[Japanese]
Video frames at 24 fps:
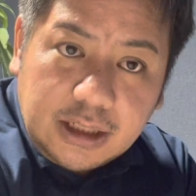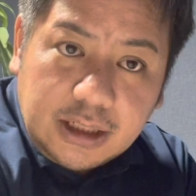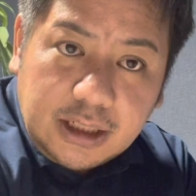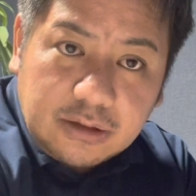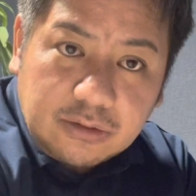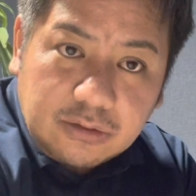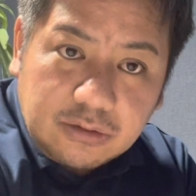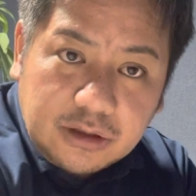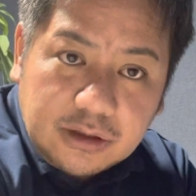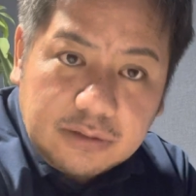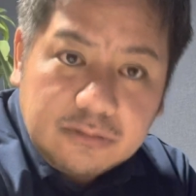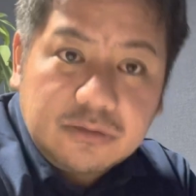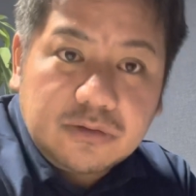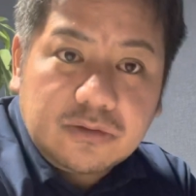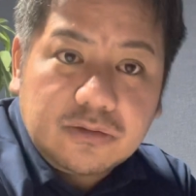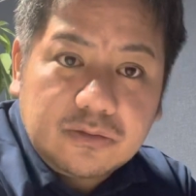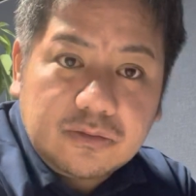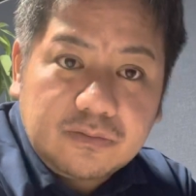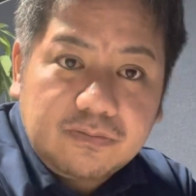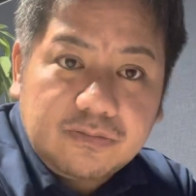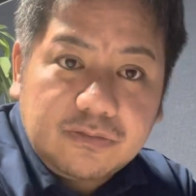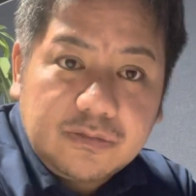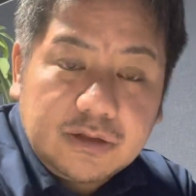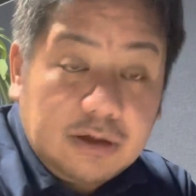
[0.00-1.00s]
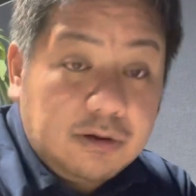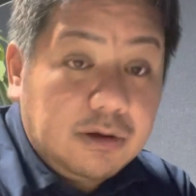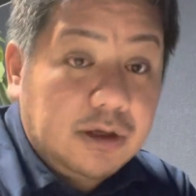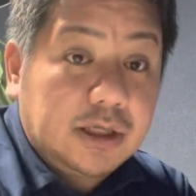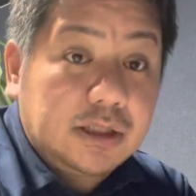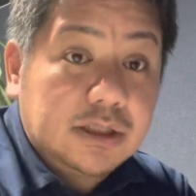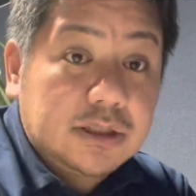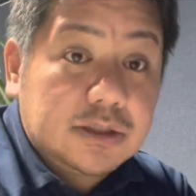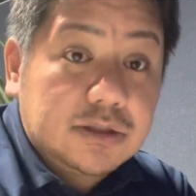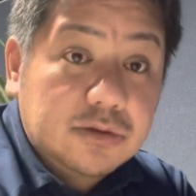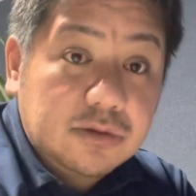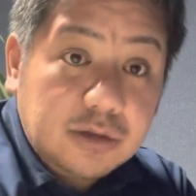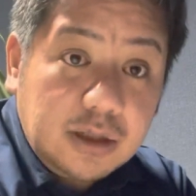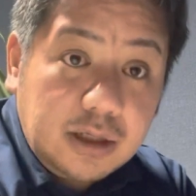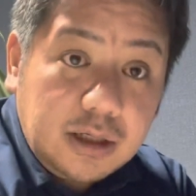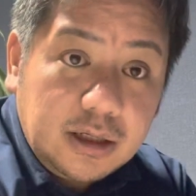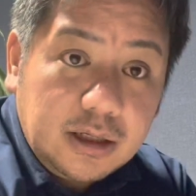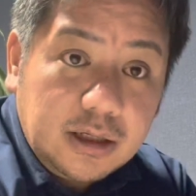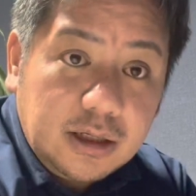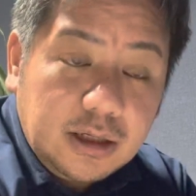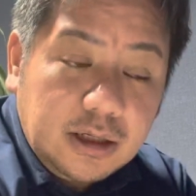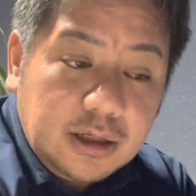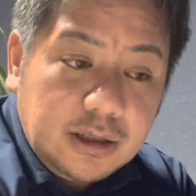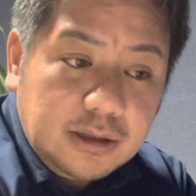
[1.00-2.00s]
限の義務なわけですよね、
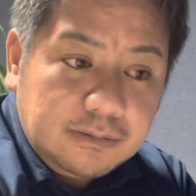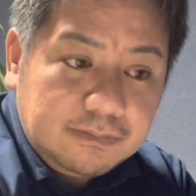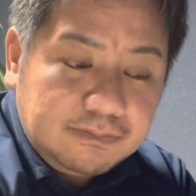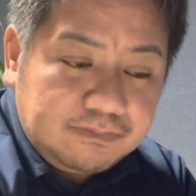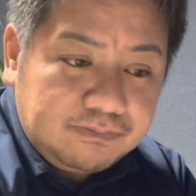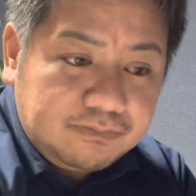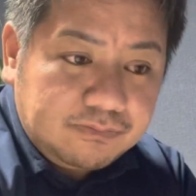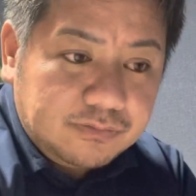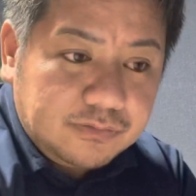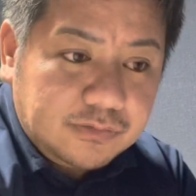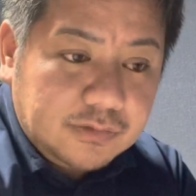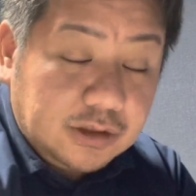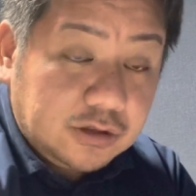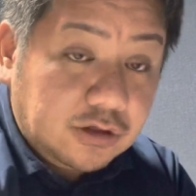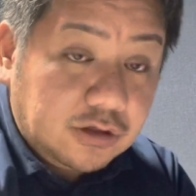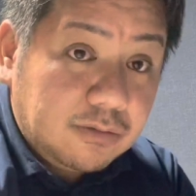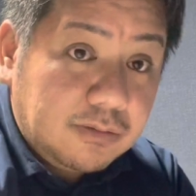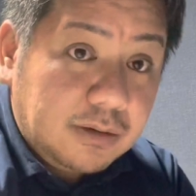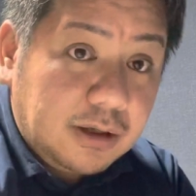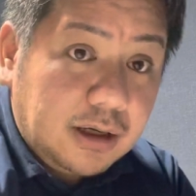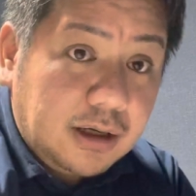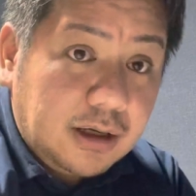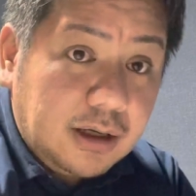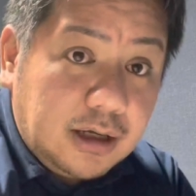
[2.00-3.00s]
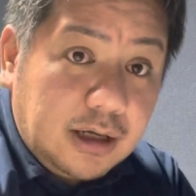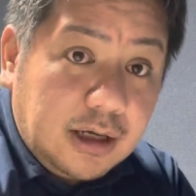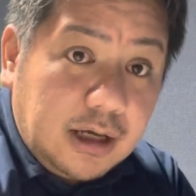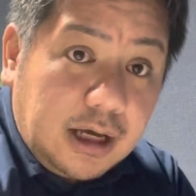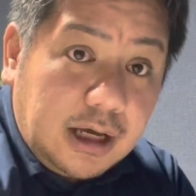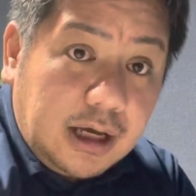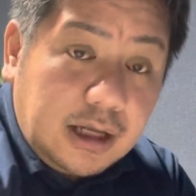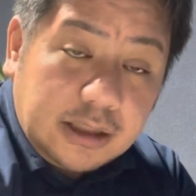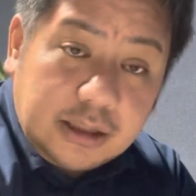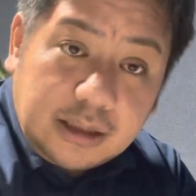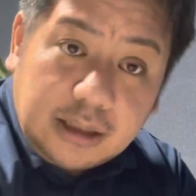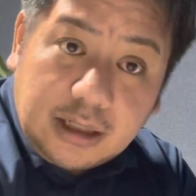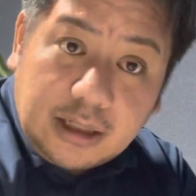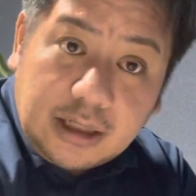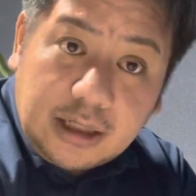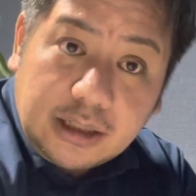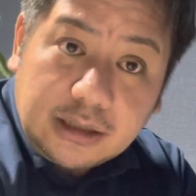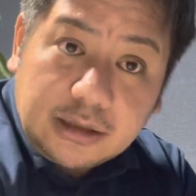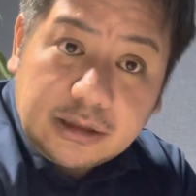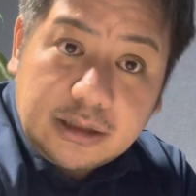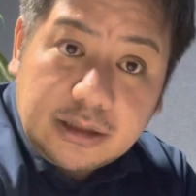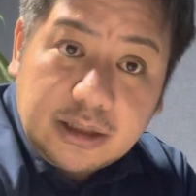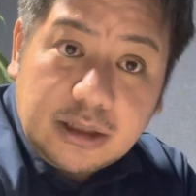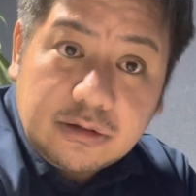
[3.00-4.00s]
うん、例えばあなたがやっ
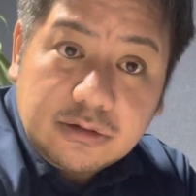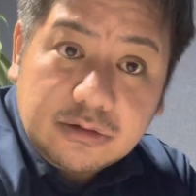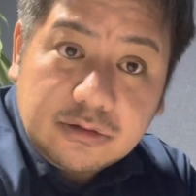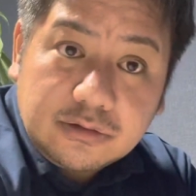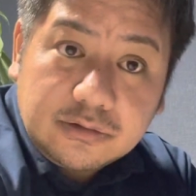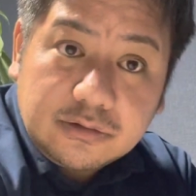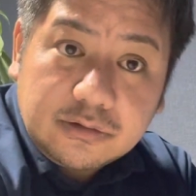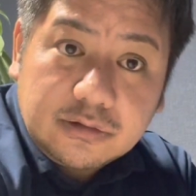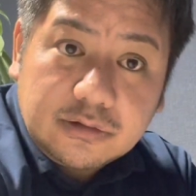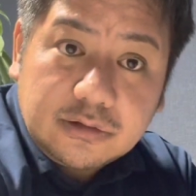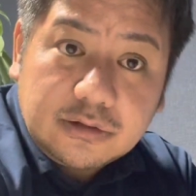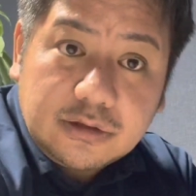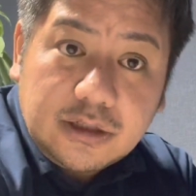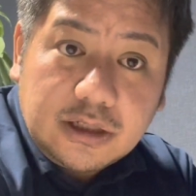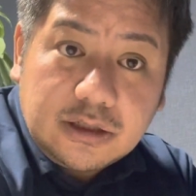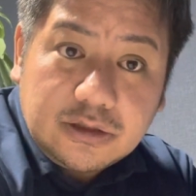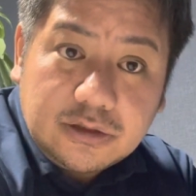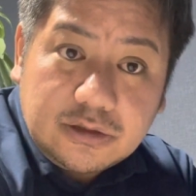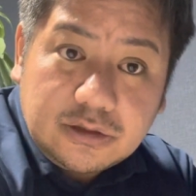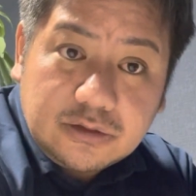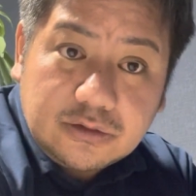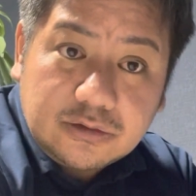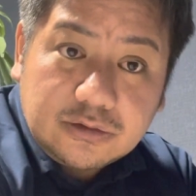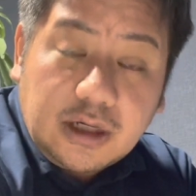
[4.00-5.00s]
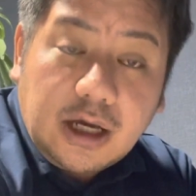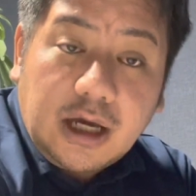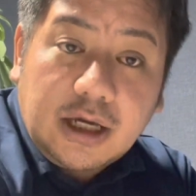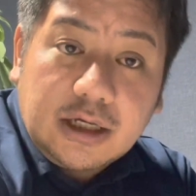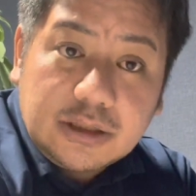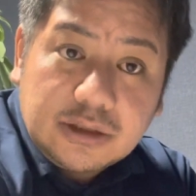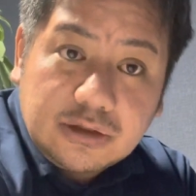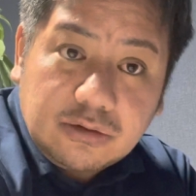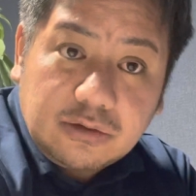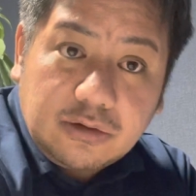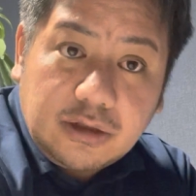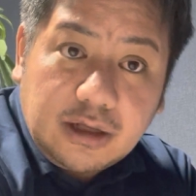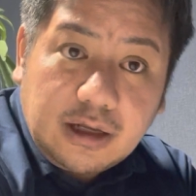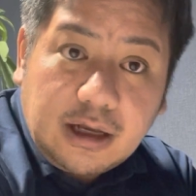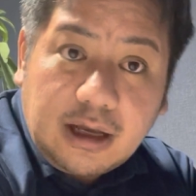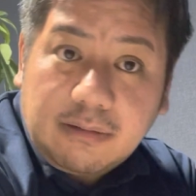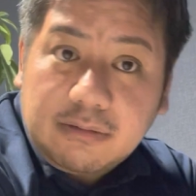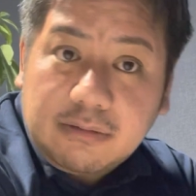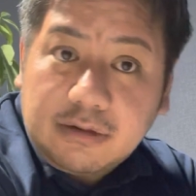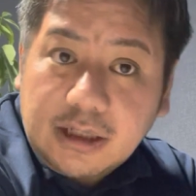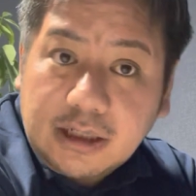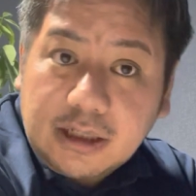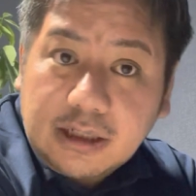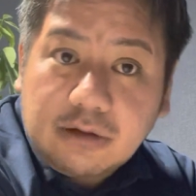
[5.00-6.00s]
ている練習会場で
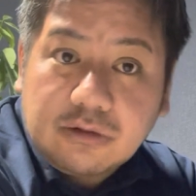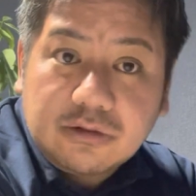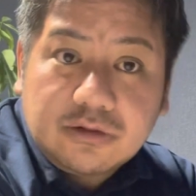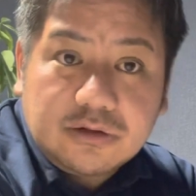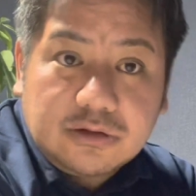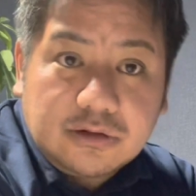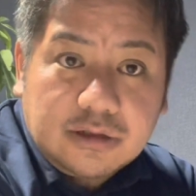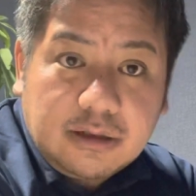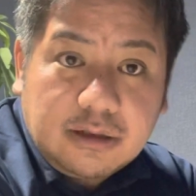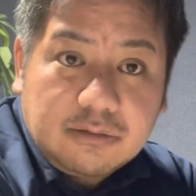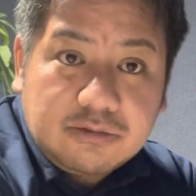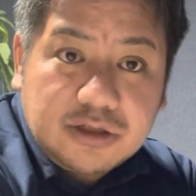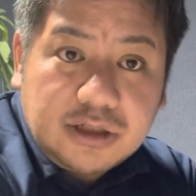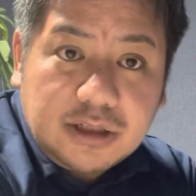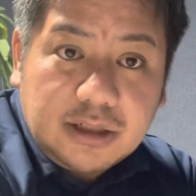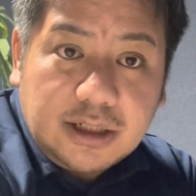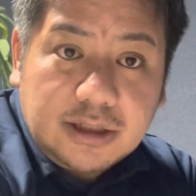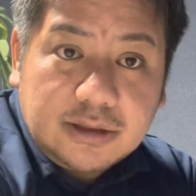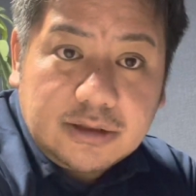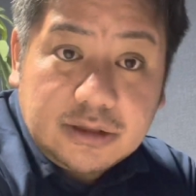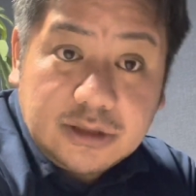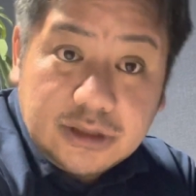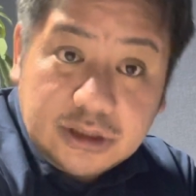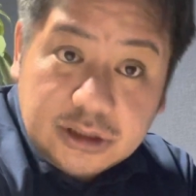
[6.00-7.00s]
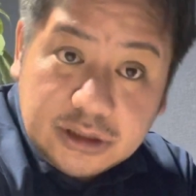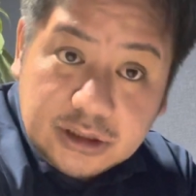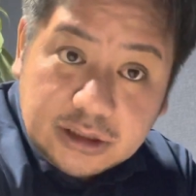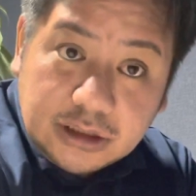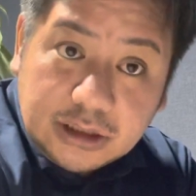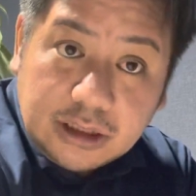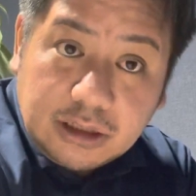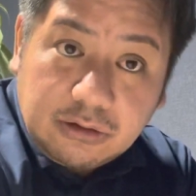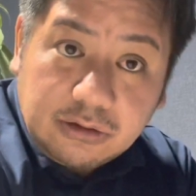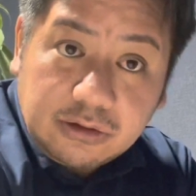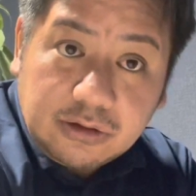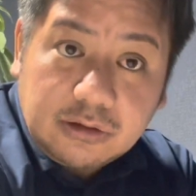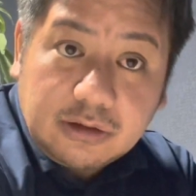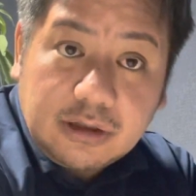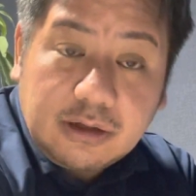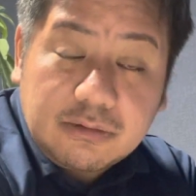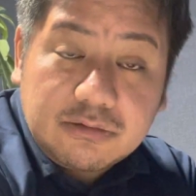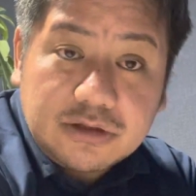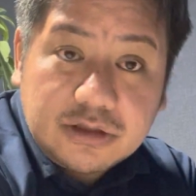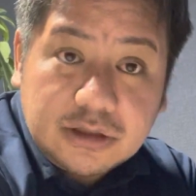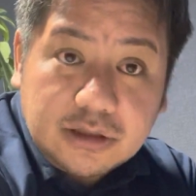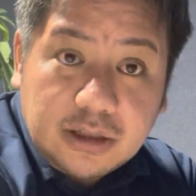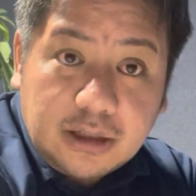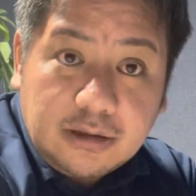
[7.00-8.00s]
雷が落ちるかもしれない地震が起きるかも
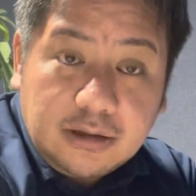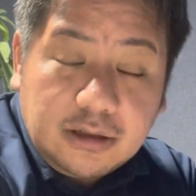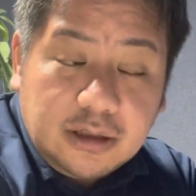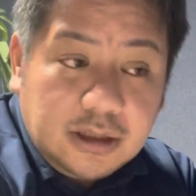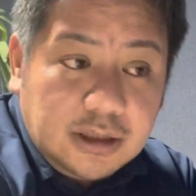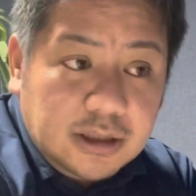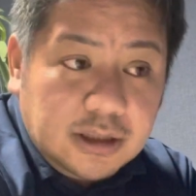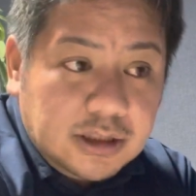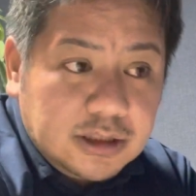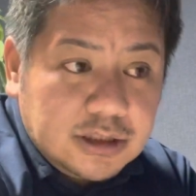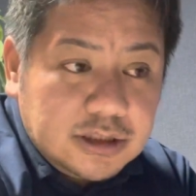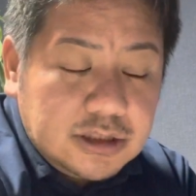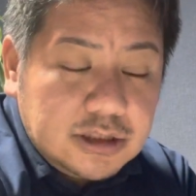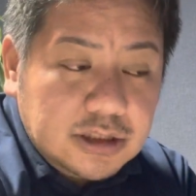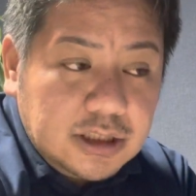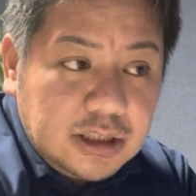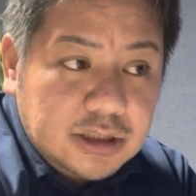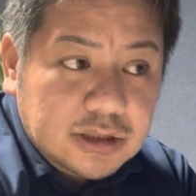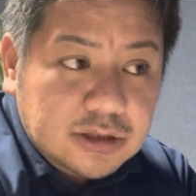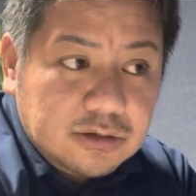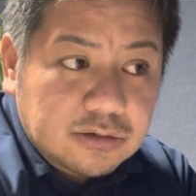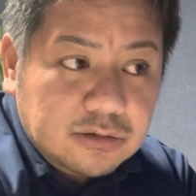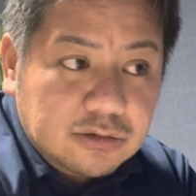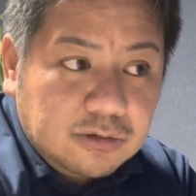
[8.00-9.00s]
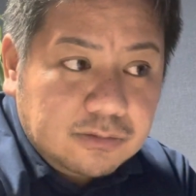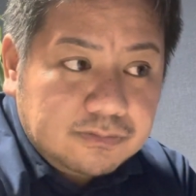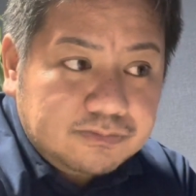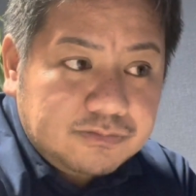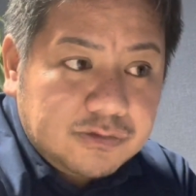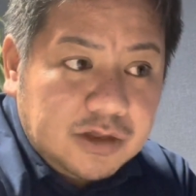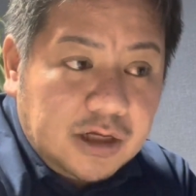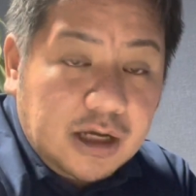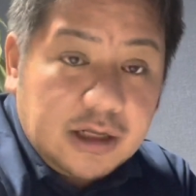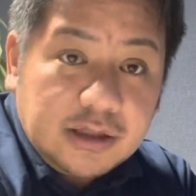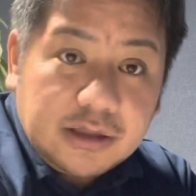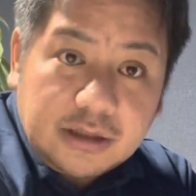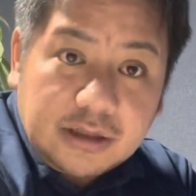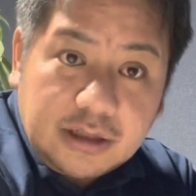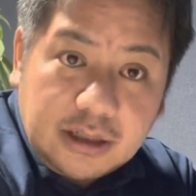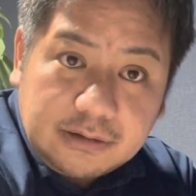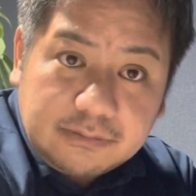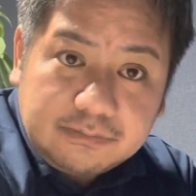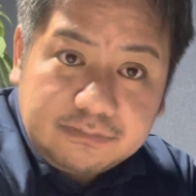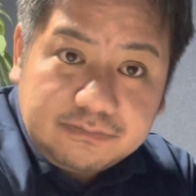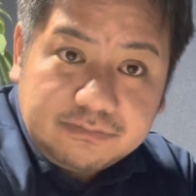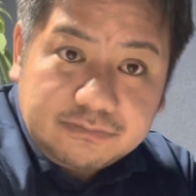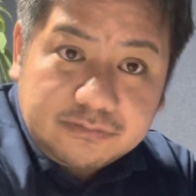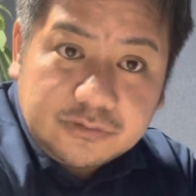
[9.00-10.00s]
しれない常にその判断
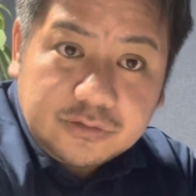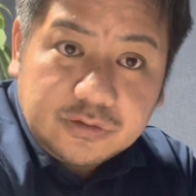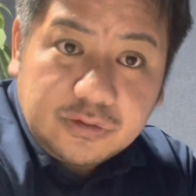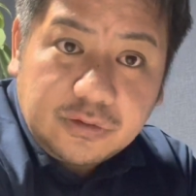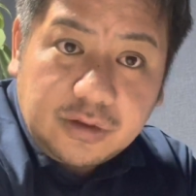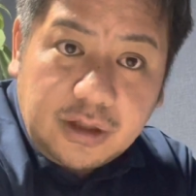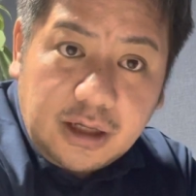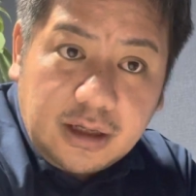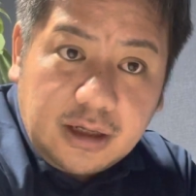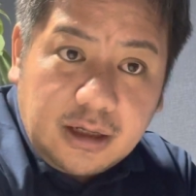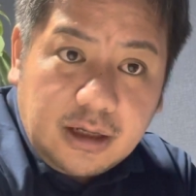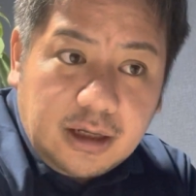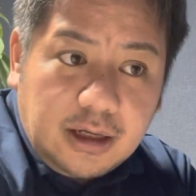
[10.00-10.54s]
をね、